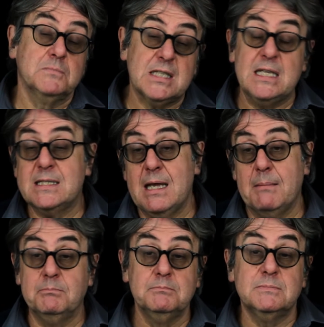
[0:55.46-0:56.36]

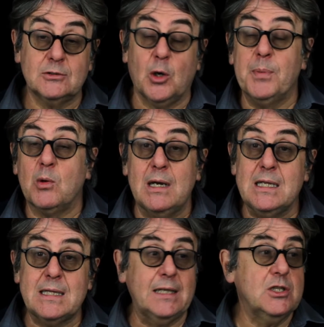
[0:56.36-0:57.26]
senza troppe
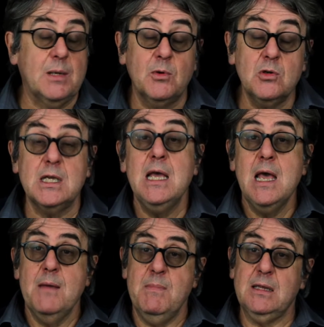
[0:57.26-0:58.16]
qualità, diciamo così,
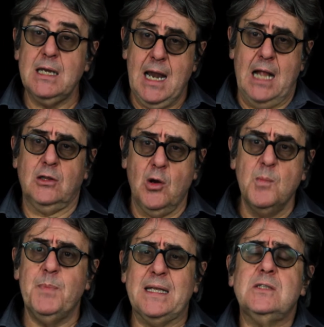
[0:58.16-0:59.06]
mentre l'altro è
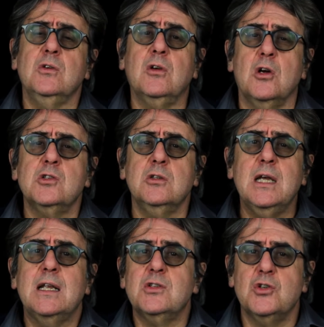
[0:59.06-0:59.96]
un pezzo grosso
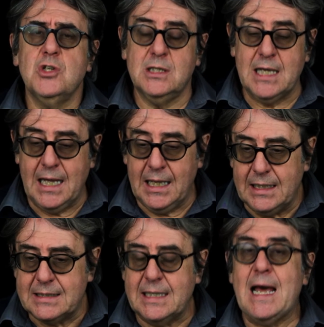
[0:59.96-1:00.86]
della società
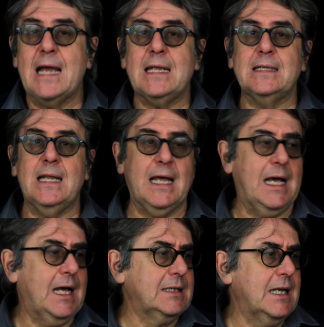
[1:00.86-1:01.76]
letteraria
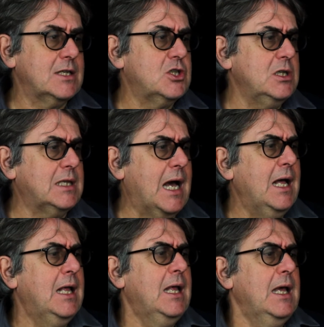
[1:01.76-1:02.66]
della, della
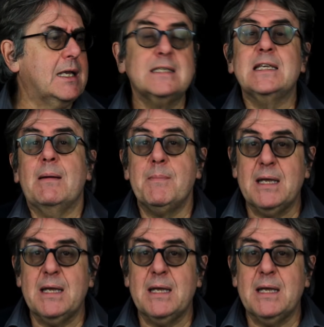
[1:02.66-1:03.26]
città che si chiama